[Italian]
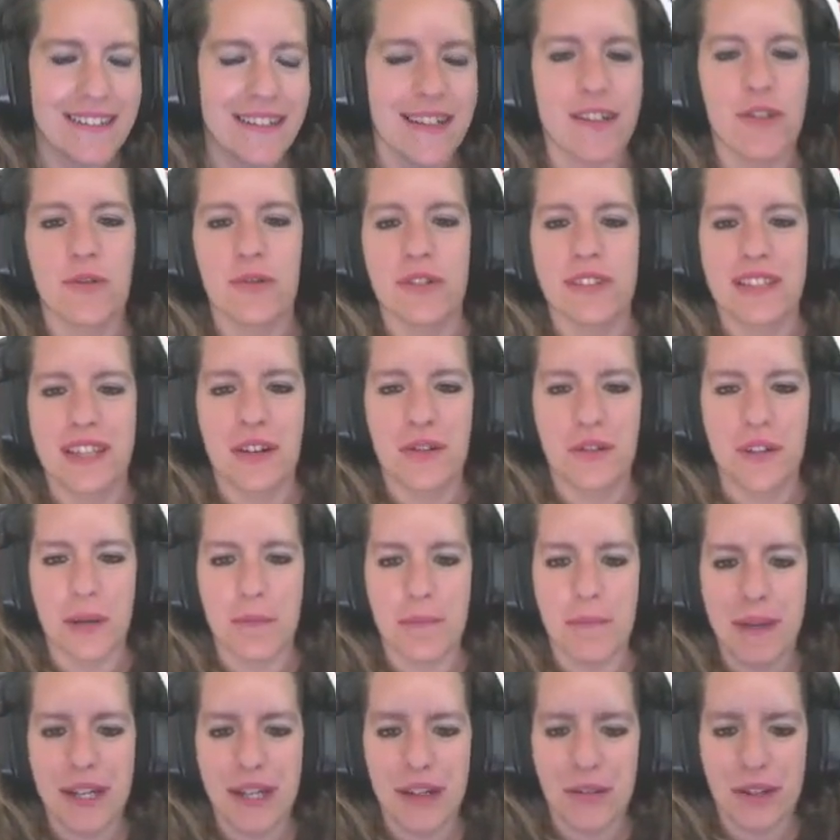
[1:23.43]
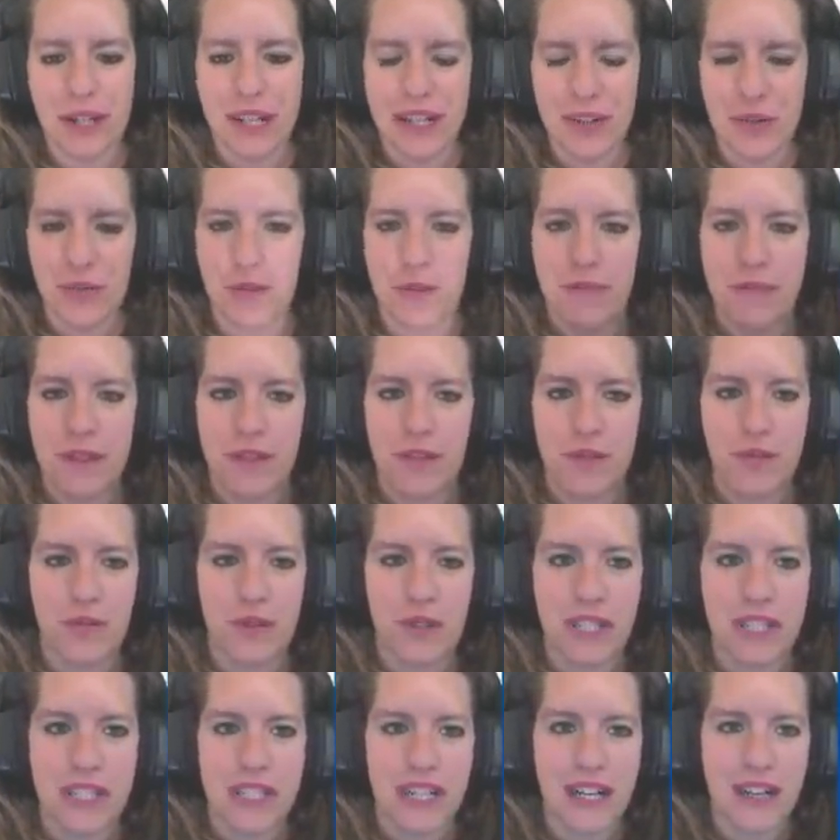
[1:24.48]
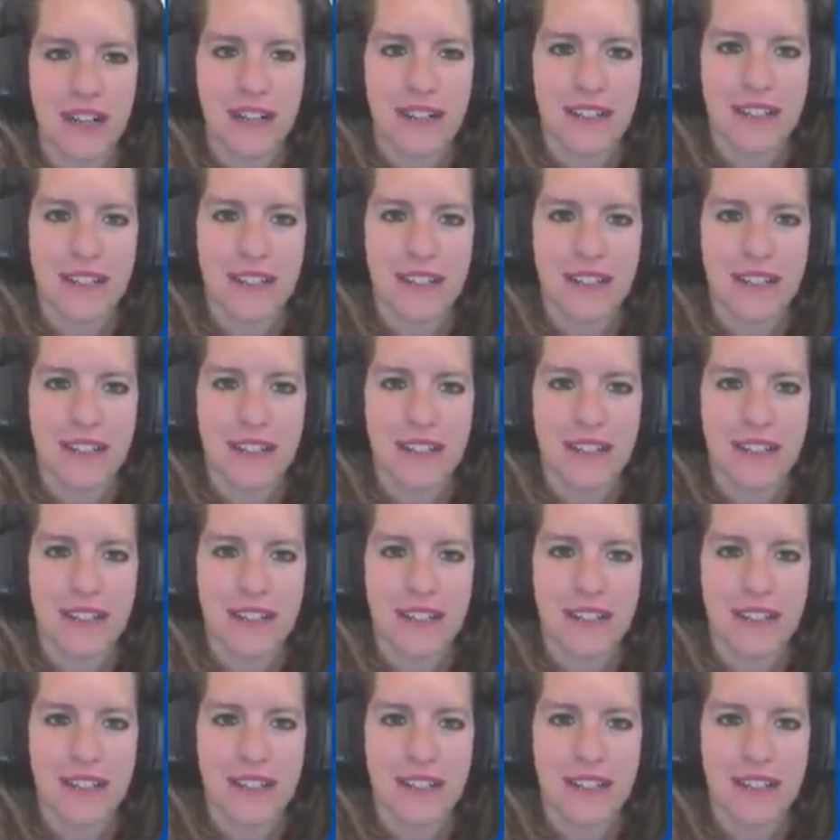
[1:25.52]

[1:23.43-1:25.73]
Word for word: che non stanno nemmeno nella sua fattoria.